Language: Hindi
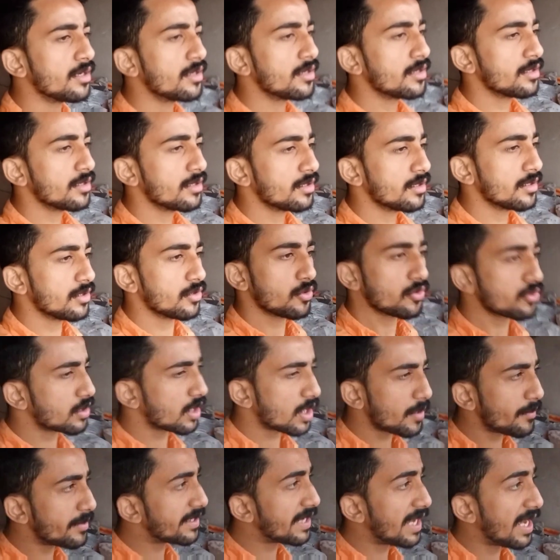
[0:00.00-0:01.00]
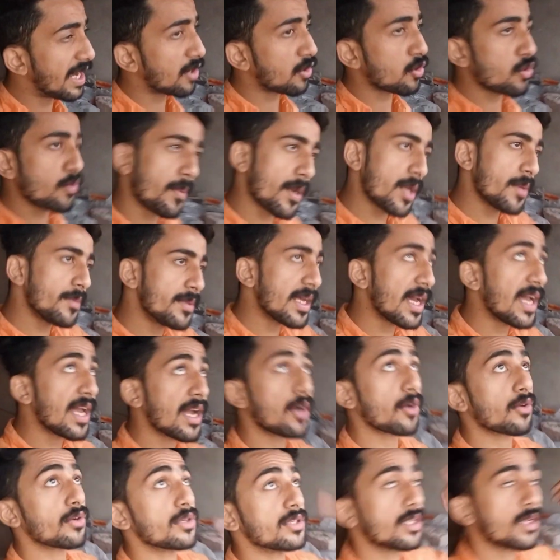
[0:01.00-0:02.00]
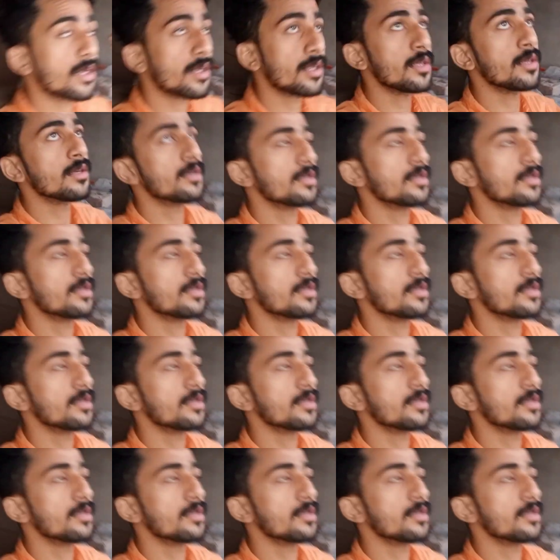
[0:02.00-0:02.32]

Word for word: करो ऊपर ही बिठाया करो इधर ही भाई हम